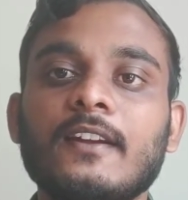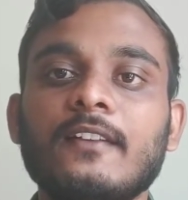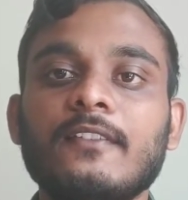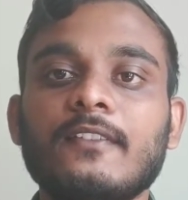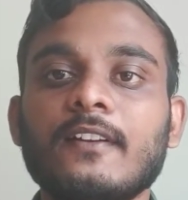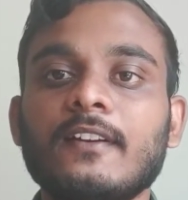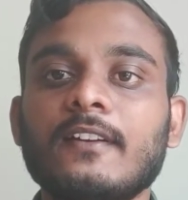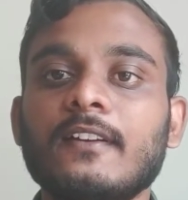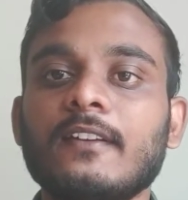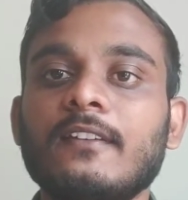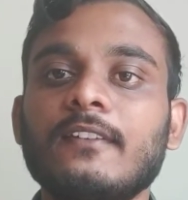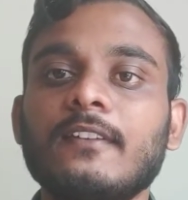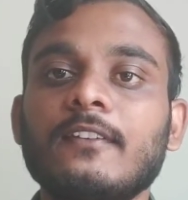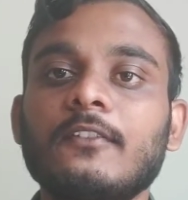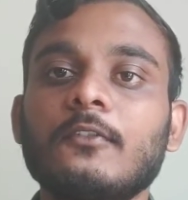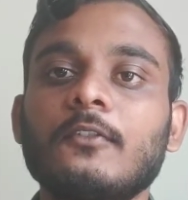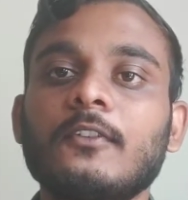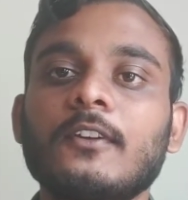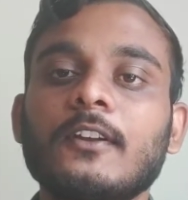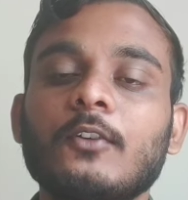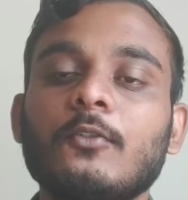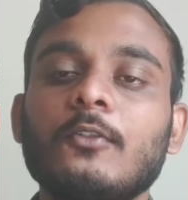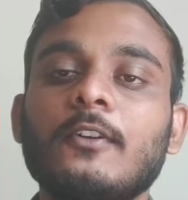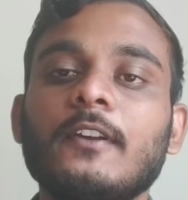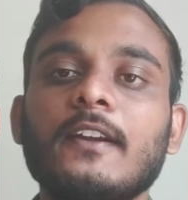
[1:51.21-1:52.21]
కన్సల్టెన్సీస్
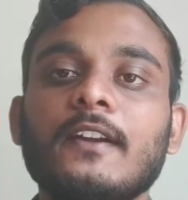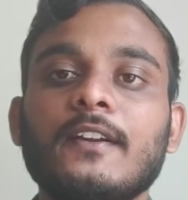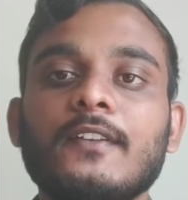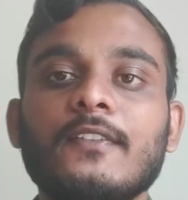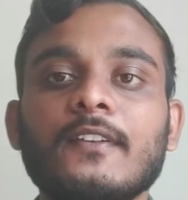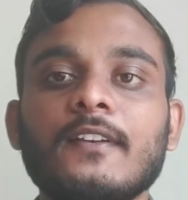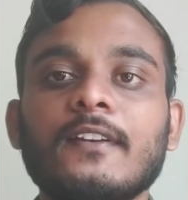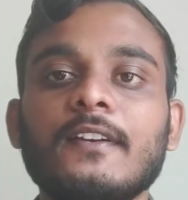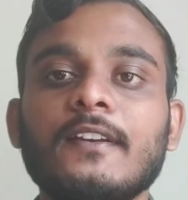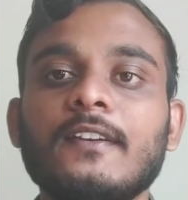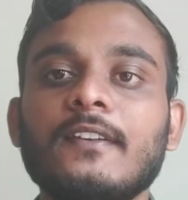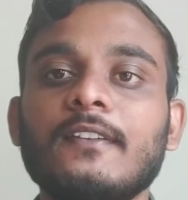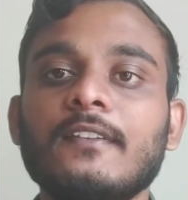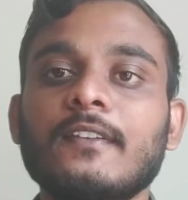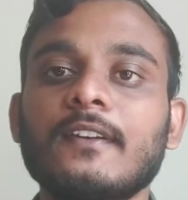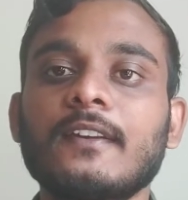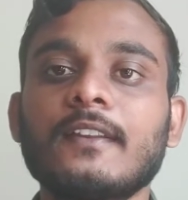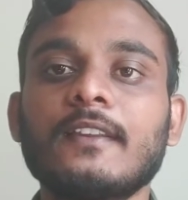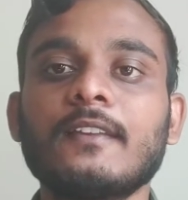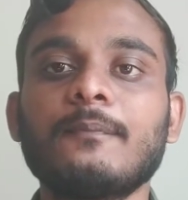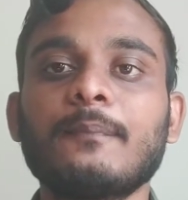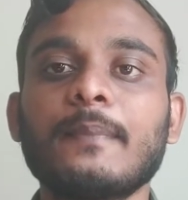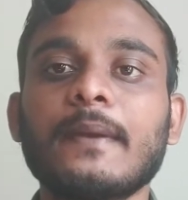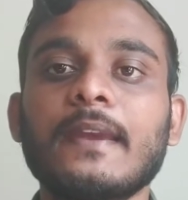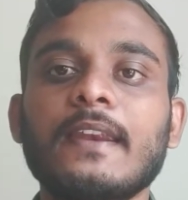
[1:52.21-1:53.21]
ఉంటాయి కొన్ని కన్సల్టెన్సీస్
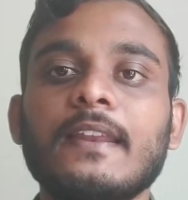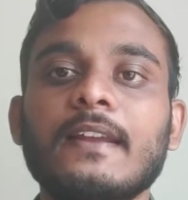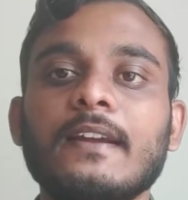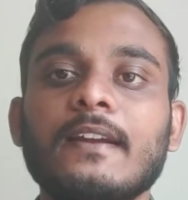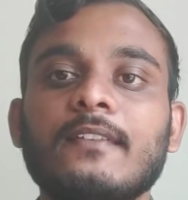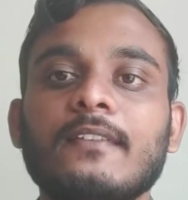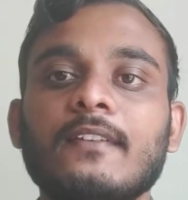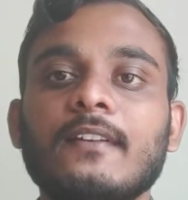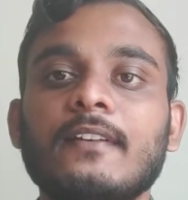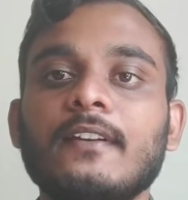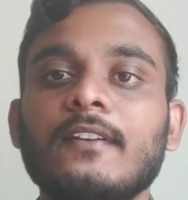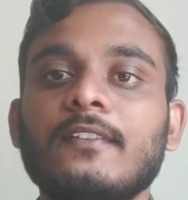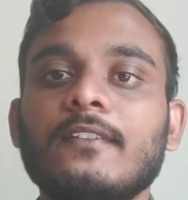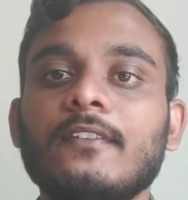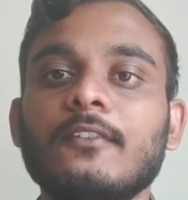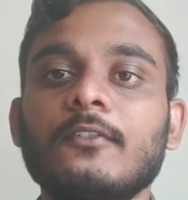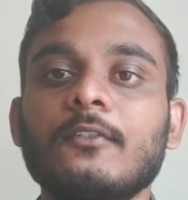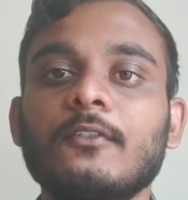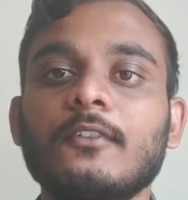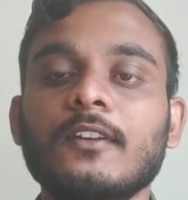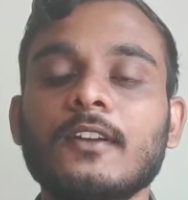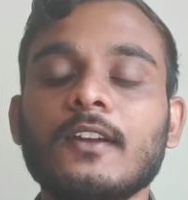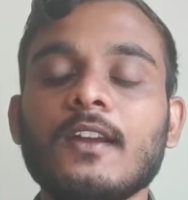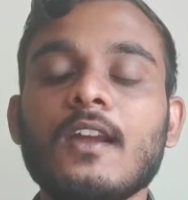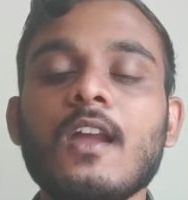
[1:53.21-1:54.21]
అనేది పెయిడ్
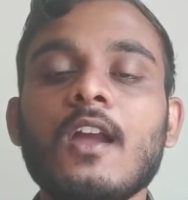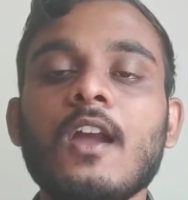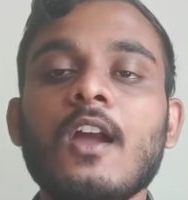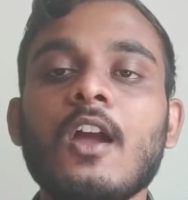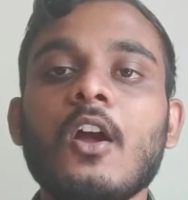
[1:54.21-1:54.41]
కన్సల్టెన్సీస్ ఉంటాయి